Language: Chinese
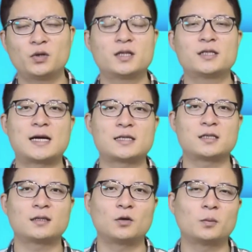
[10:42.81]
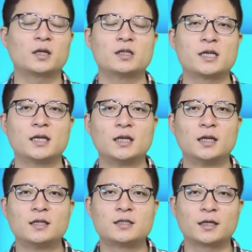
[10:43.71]
不停的加息那我们可见
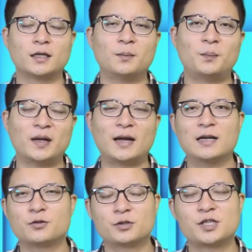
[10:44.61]
这个本来就。